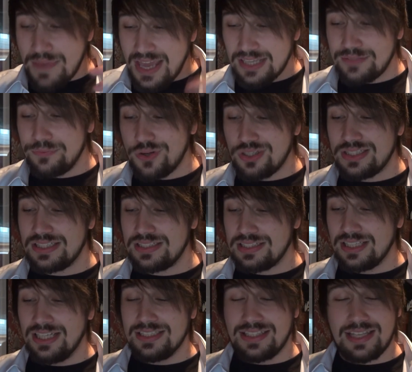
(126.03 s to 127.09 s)
merkt wirklich,
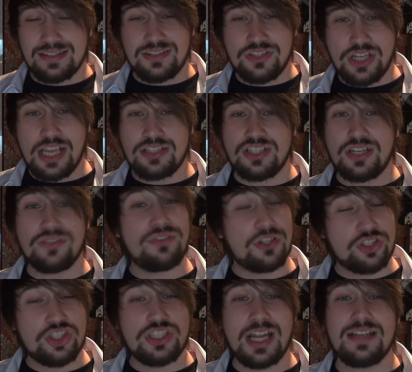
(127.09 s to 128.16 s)
dass JJ
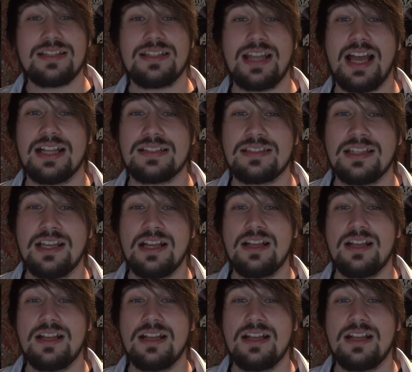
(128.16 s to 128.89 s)
verstanden hat,